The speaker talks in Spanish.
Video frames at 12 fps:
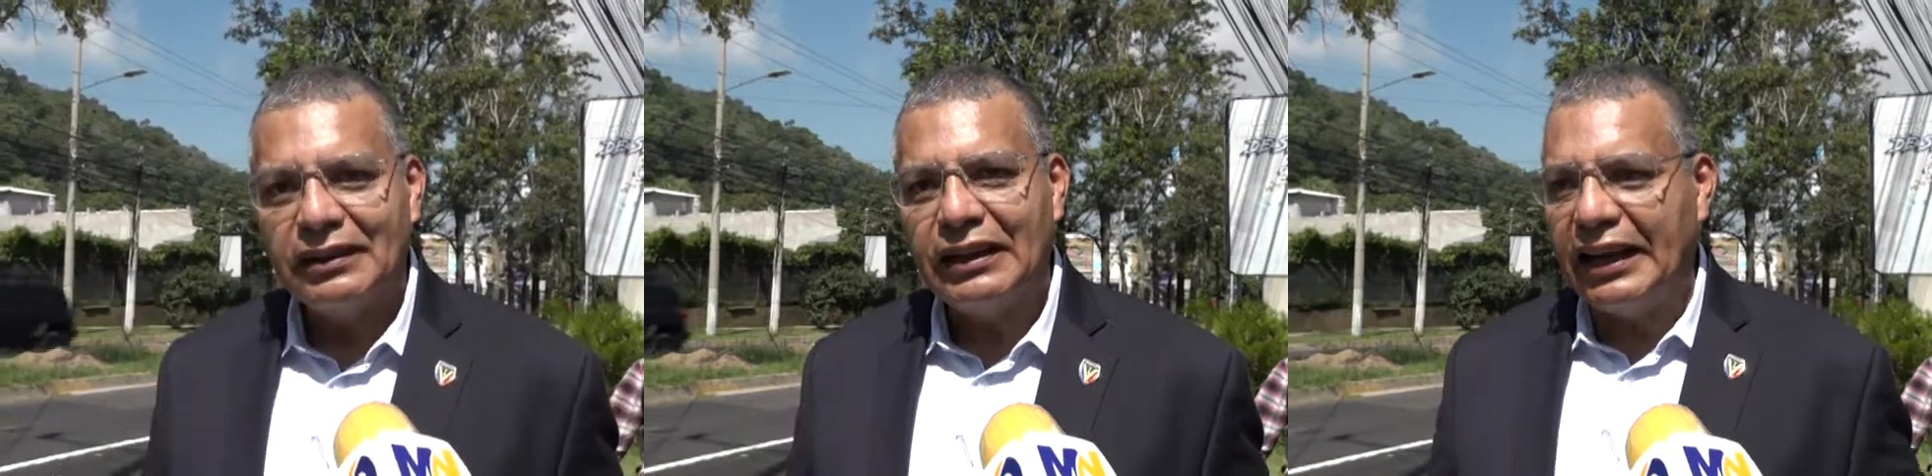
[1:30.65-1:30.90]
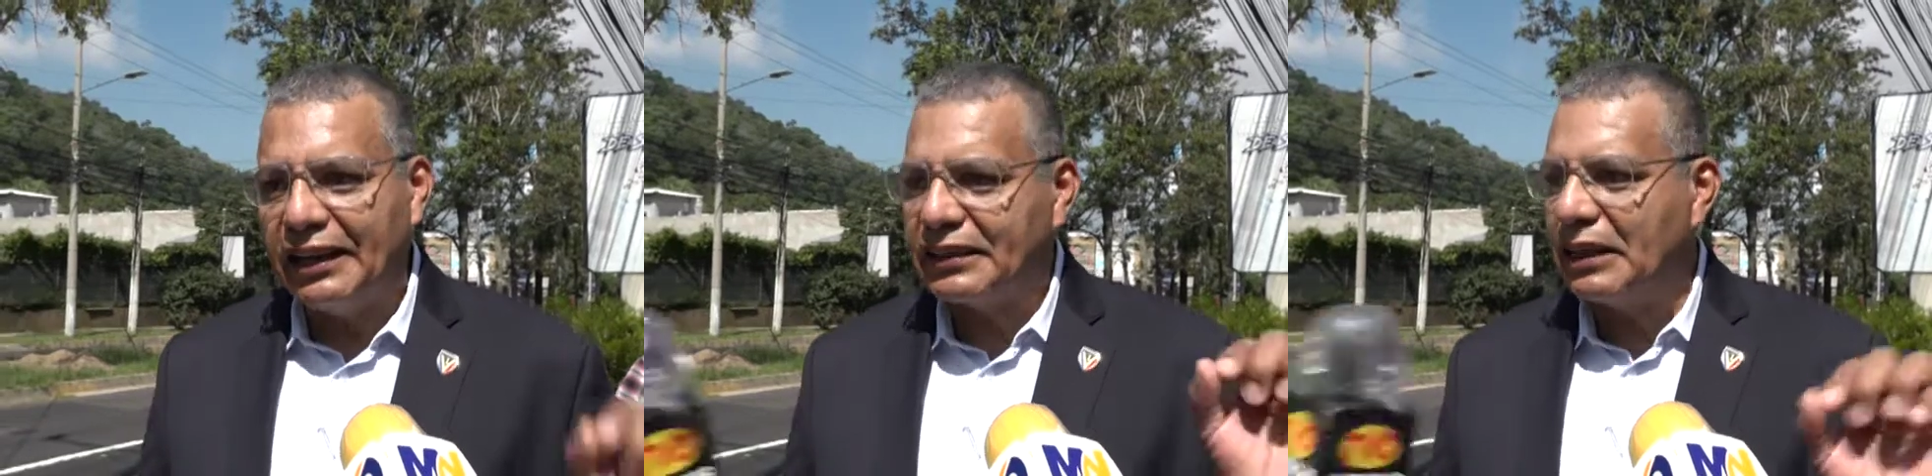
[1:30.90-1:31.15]

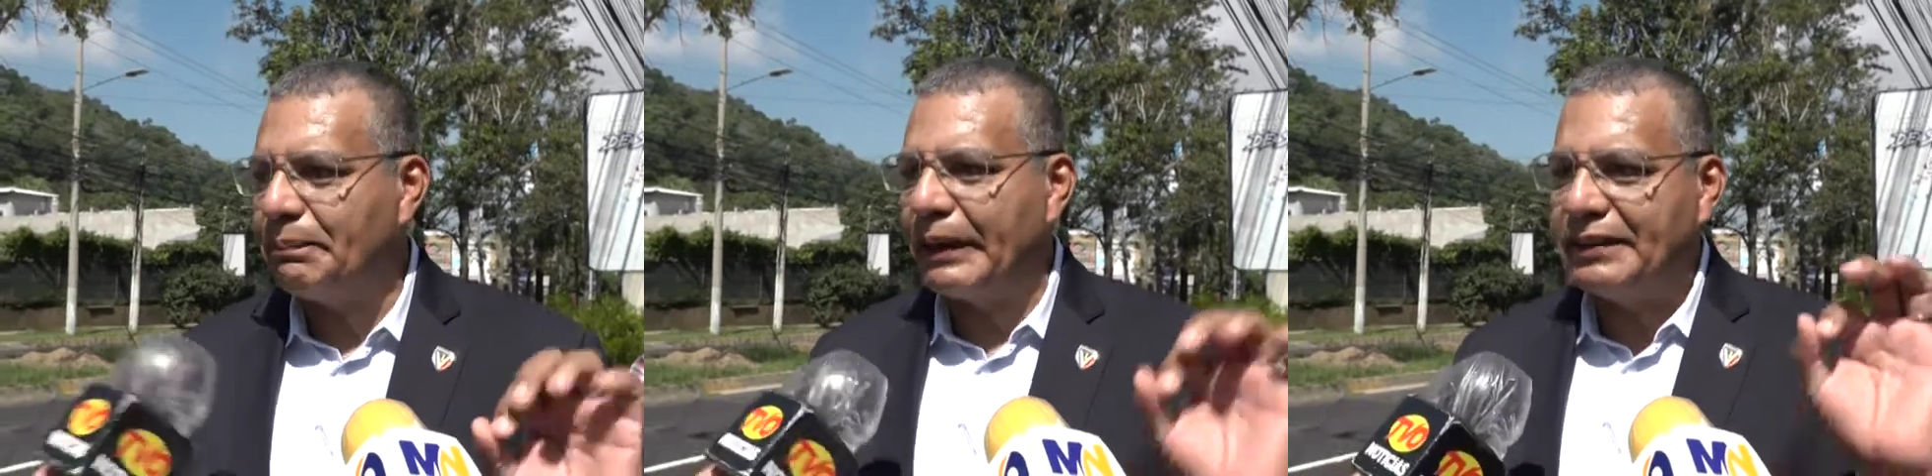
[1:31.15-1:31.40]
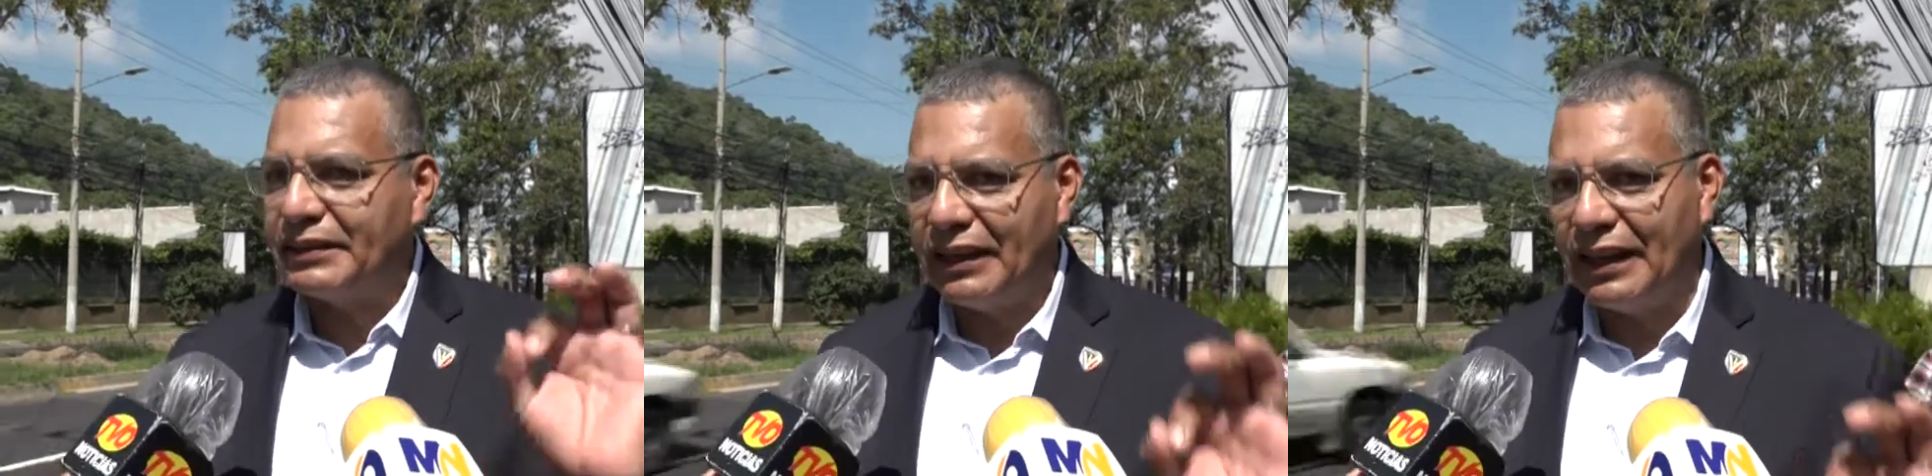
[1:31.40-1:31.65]
es el
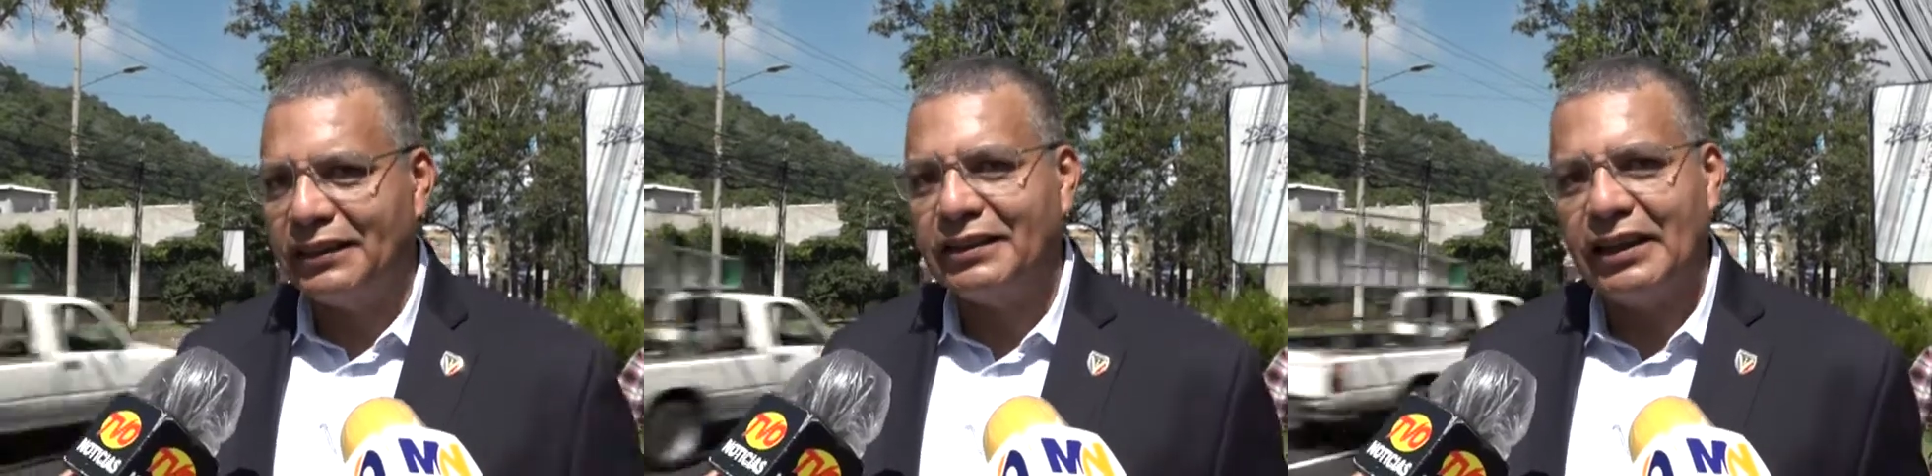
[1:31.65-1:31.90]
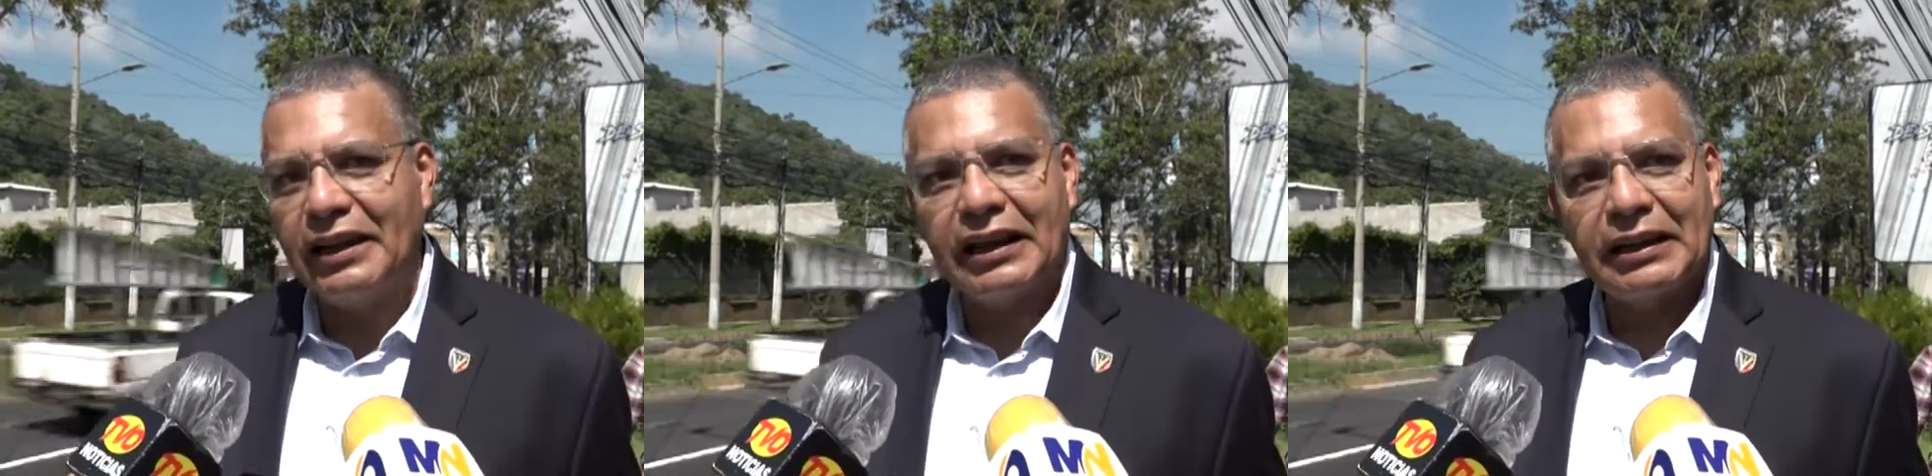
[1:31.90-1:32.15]
presidente
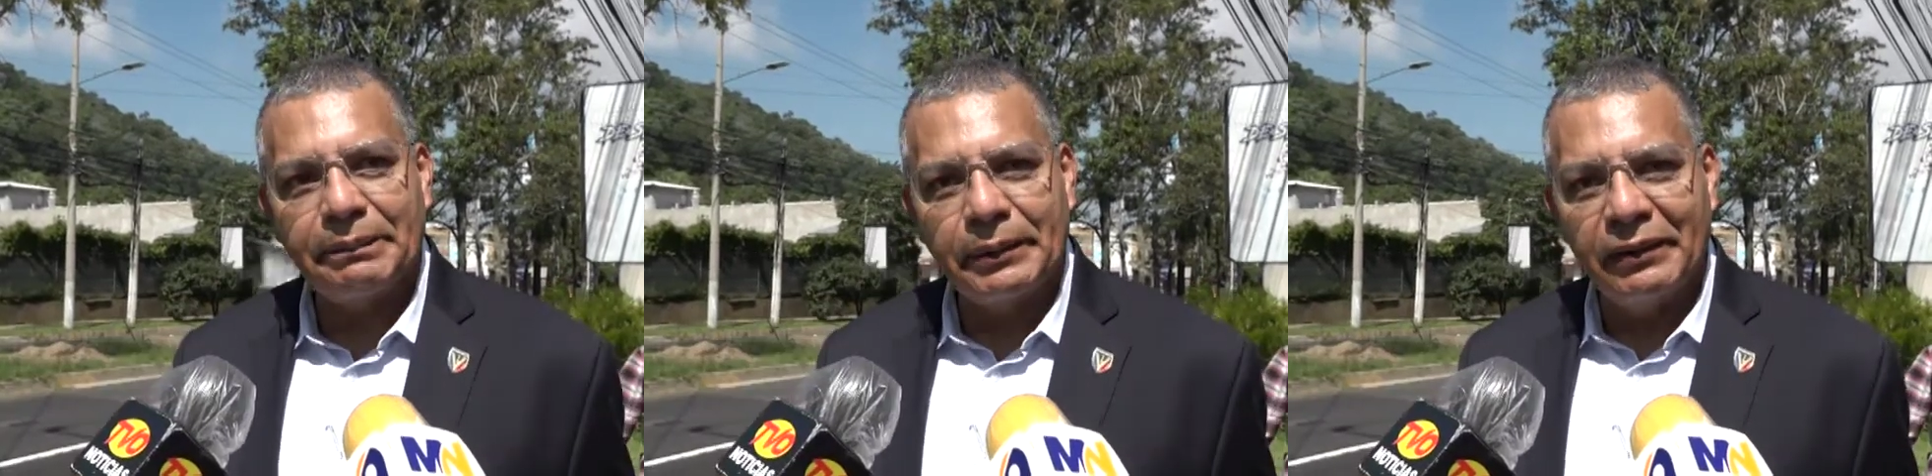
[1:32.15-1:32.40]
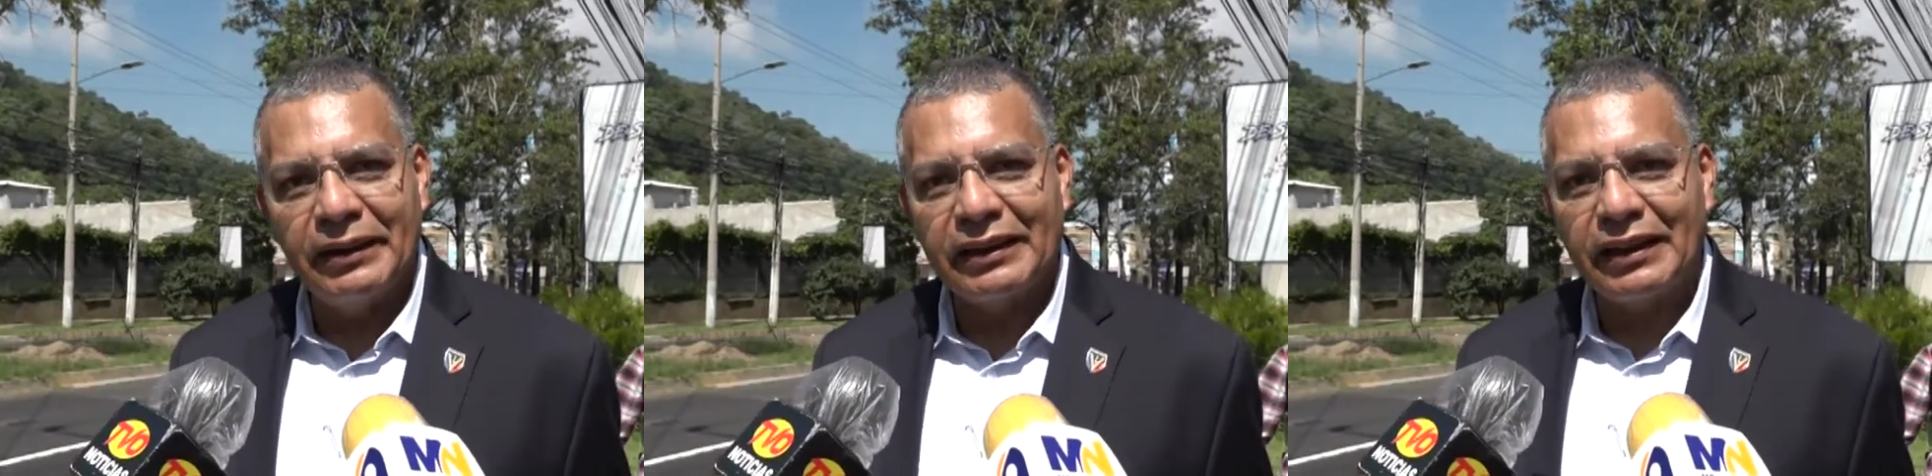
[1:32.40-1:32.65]
de la
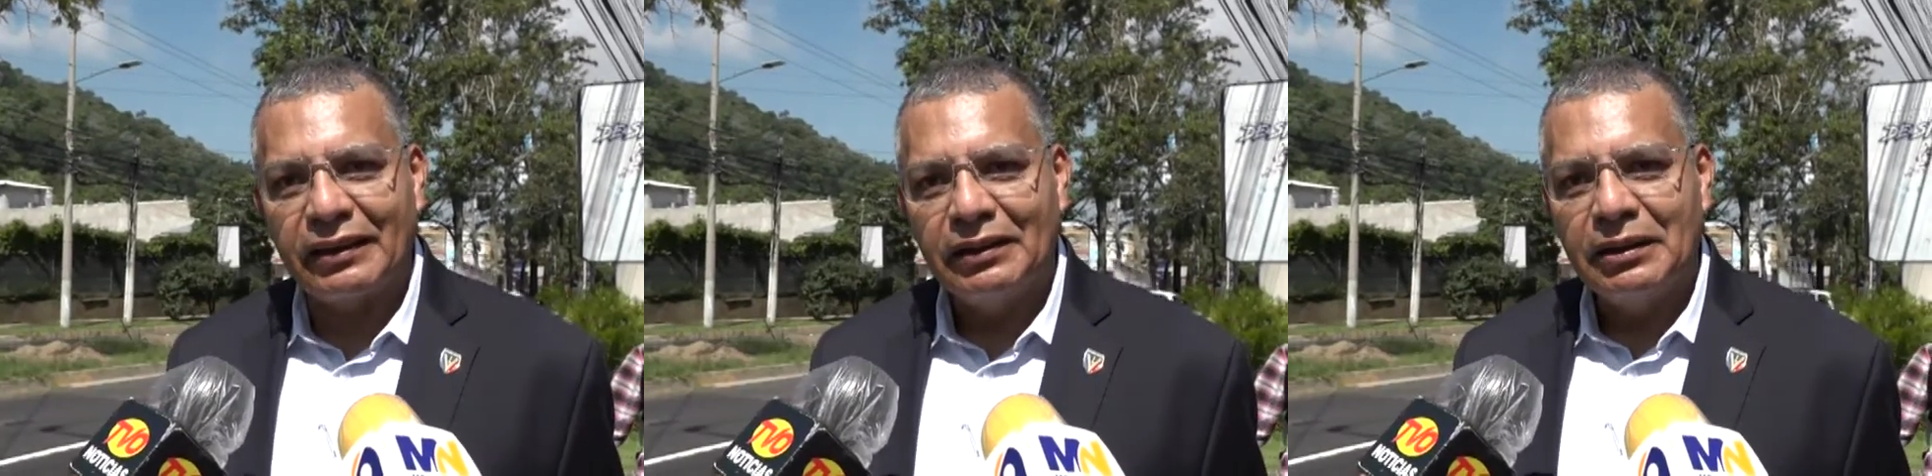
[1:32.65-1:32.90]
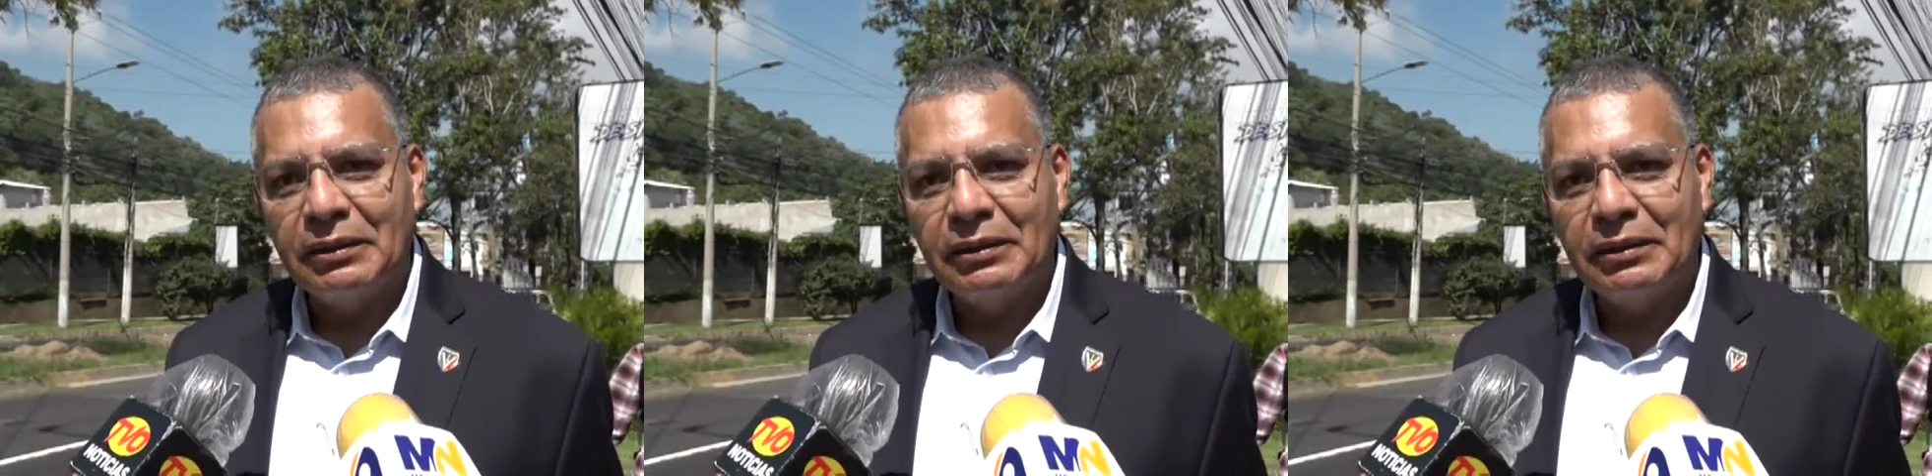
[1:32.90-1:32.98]
República.